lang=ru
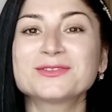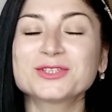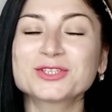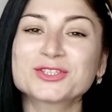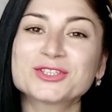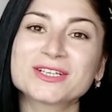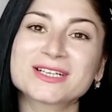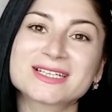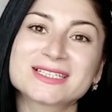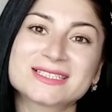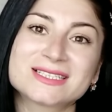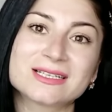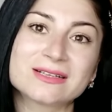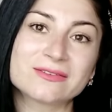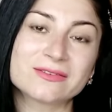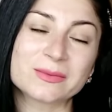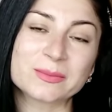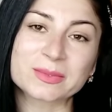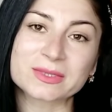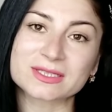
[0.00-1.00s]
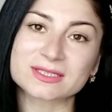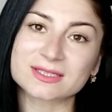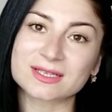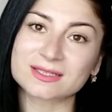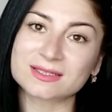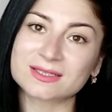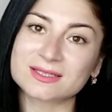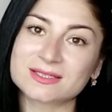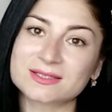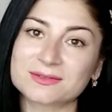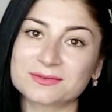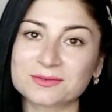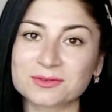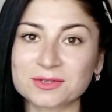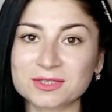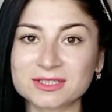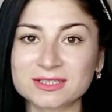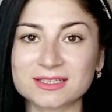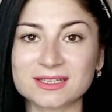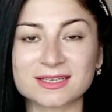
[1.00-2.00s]
все, что я хотела вам показать на
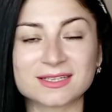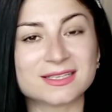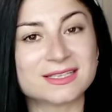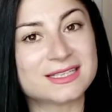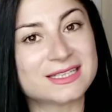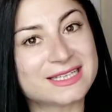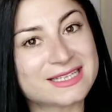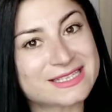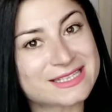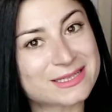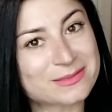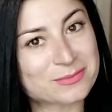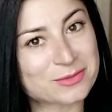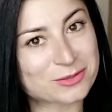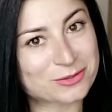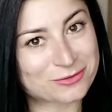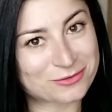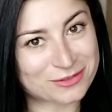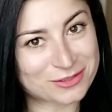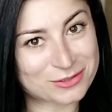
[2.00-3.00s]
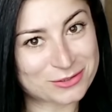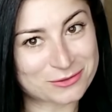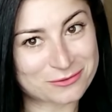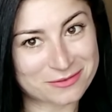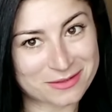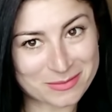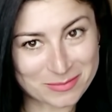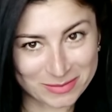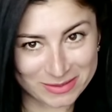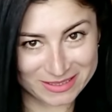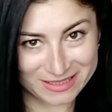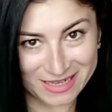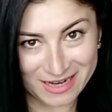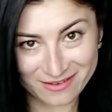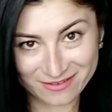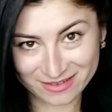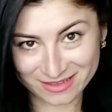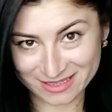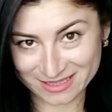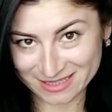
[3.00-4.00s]
сегодня. Если мое видео вам
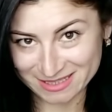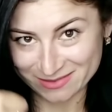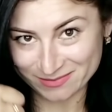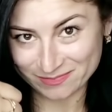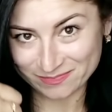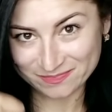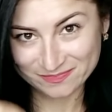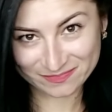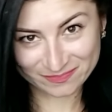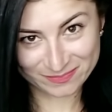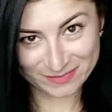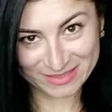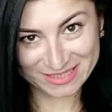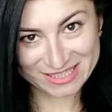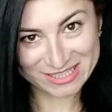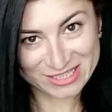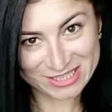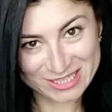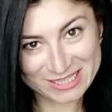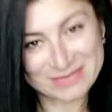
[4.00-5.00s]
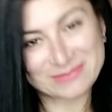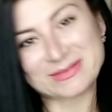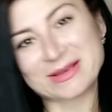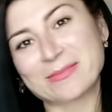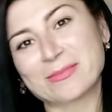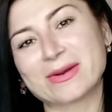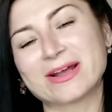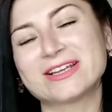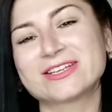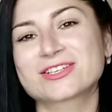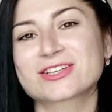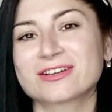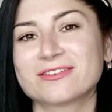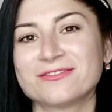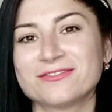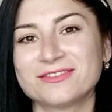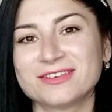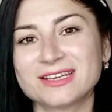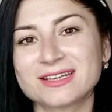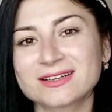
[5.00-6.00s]
понравилось, поддержите меня
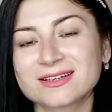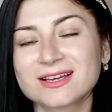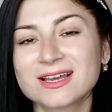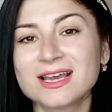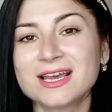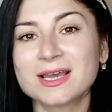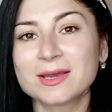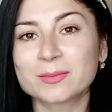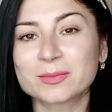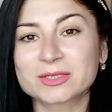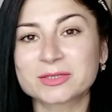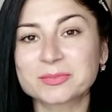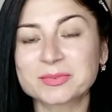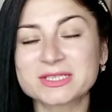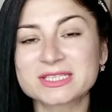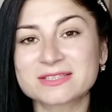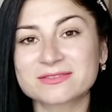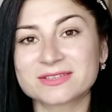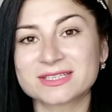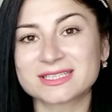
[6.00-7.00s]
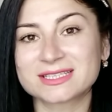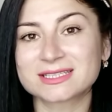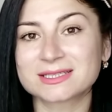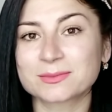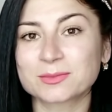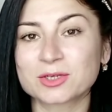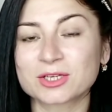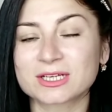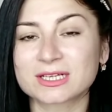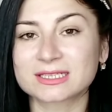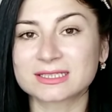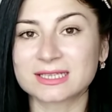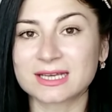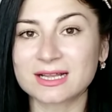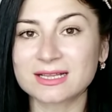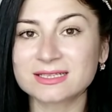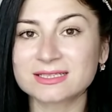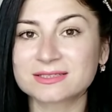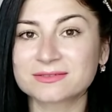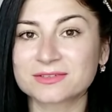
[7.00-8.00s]
пальчиком вверх, подписывайтесь на мой
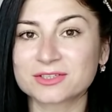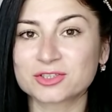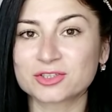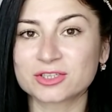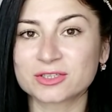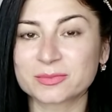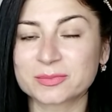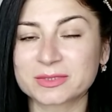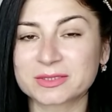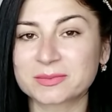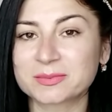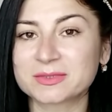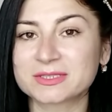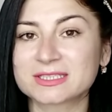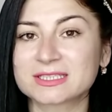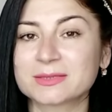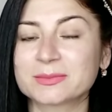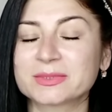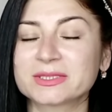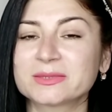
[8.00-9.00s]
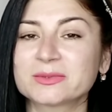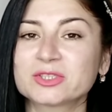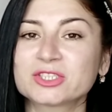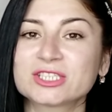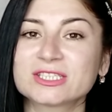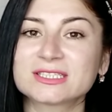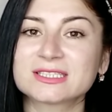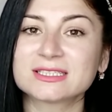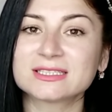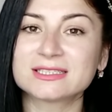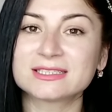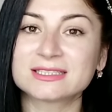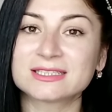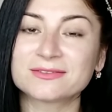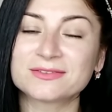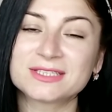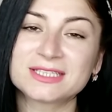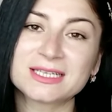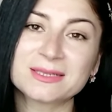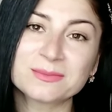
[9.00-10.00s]
канал, если вы еще не подписаны, потому что
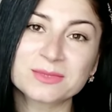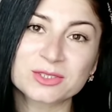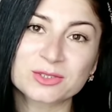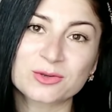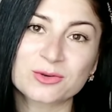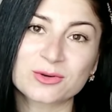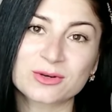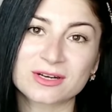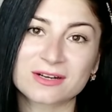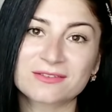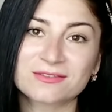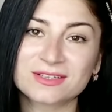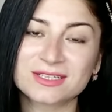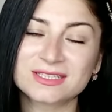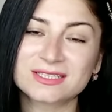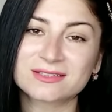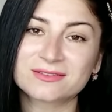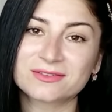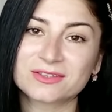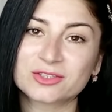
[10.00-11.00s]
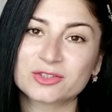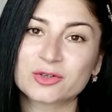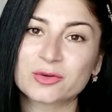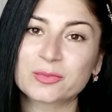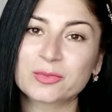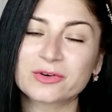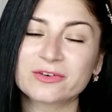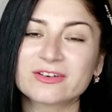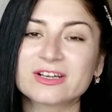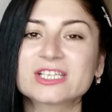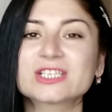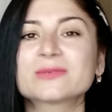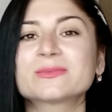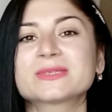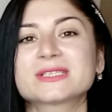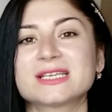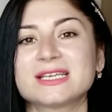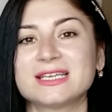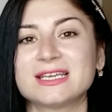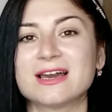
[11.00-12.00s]
совсем скоро выйдет видео по вашим
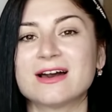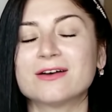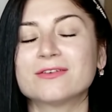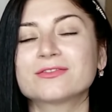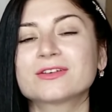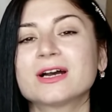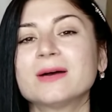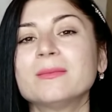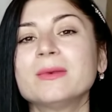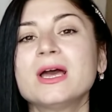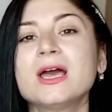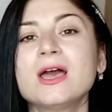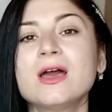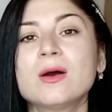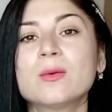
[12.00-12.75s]
заявкам